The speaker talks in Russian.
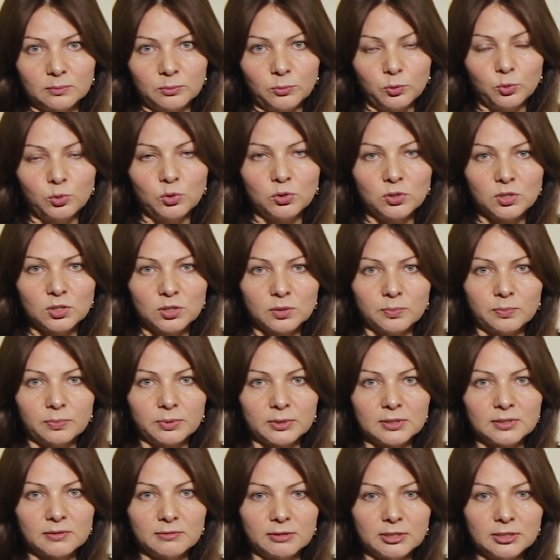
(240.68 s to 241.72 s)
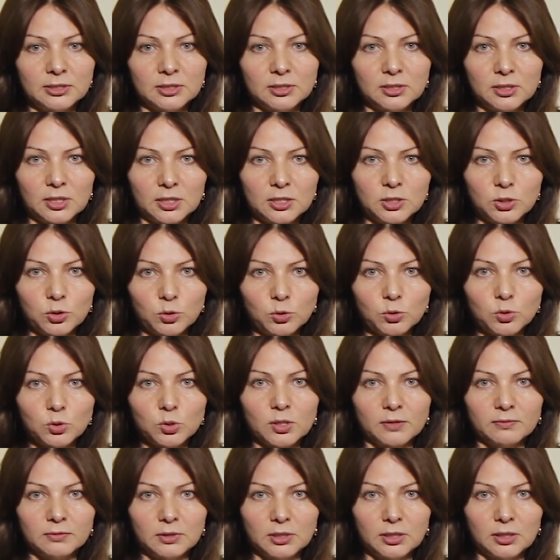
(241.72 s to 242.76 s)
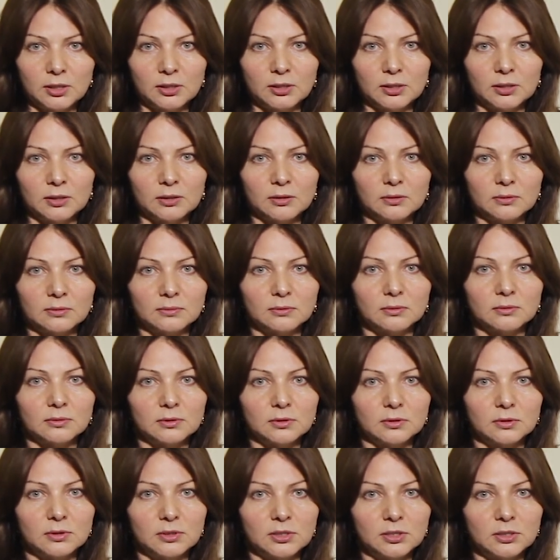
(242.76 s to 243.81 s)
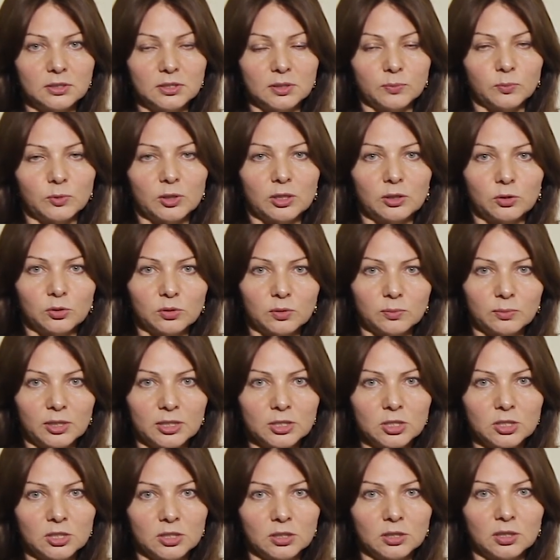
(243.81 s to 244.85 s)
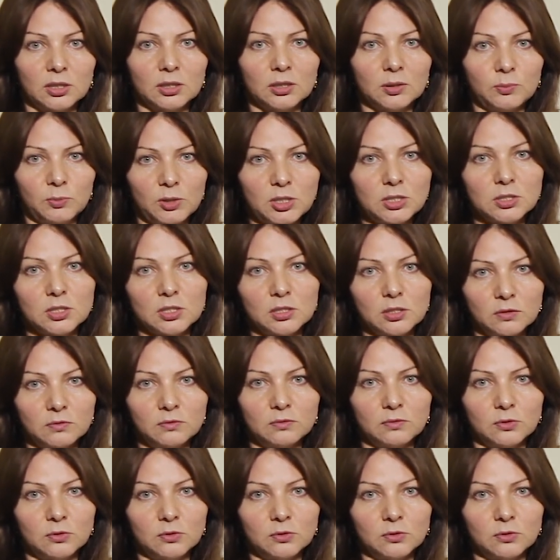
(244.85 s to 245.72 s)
будете производить расчет сравнения систем налогообложения, имейте это